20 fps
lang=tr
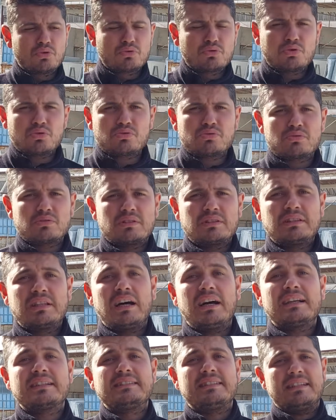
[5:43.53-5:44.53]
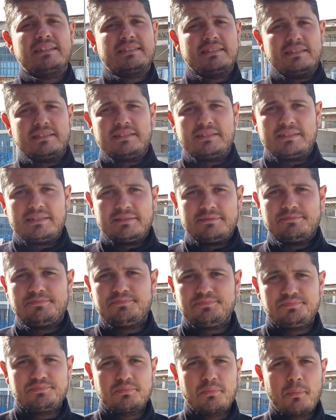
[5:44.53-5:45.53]
%30 daha sessiz.
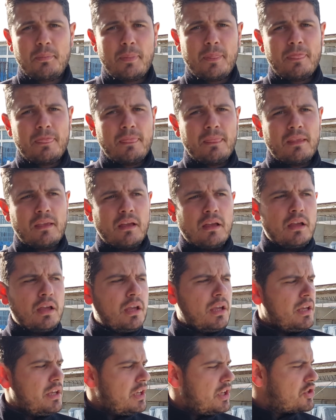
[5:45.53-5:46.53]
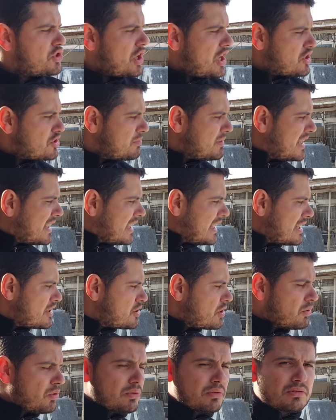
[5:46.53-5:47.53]
İç hacmine
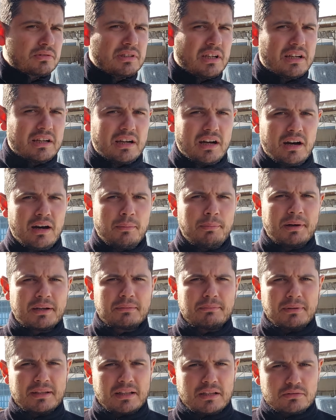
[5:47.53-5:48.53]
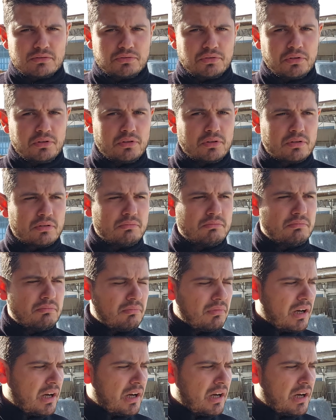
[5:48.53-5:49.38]
gelecek olursak abartmadan söylüyorum.